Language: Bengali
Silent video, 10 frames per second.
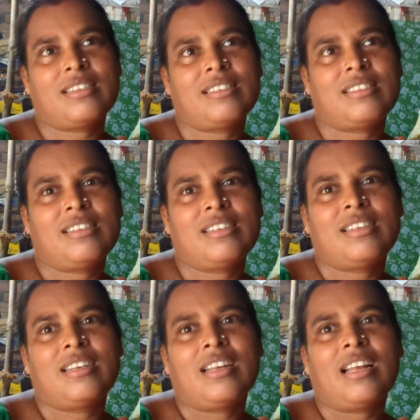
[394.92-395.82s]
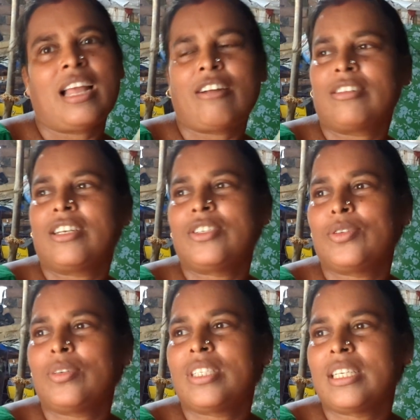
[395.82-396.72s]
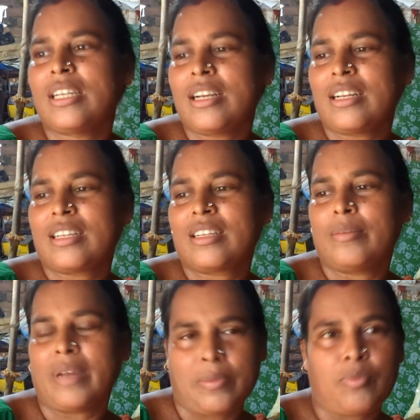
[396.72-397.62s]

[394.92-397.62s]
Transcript: আচ্ছা সে এখন কি এখন কিছু করছে না চেষ্টা মানে